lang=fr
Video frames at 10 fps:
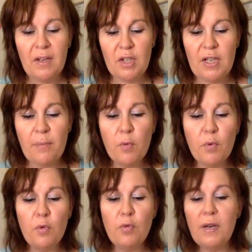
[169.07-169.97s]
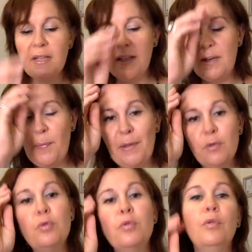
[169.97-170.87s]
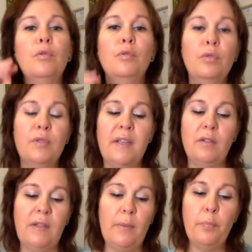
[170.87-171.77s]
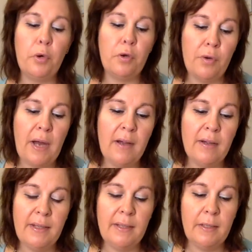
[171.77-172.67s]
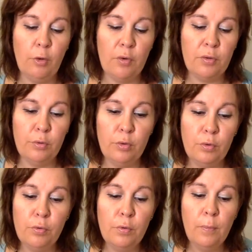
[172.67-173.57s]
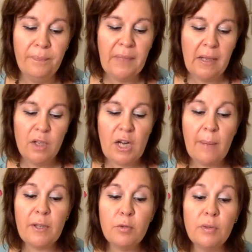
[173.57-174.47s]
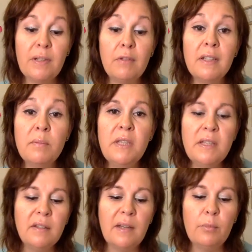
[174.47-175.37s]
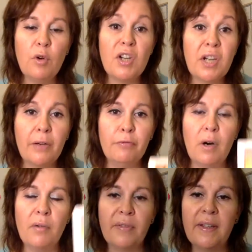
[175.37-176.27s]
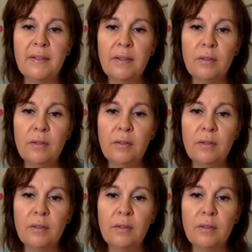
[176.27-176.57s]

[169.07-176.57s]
J'aime beaucoup les, peintures euh, de cette époque-là et donc du coup, j'ai l'impression d'avoir des mini tableaux à chaque fois en fait.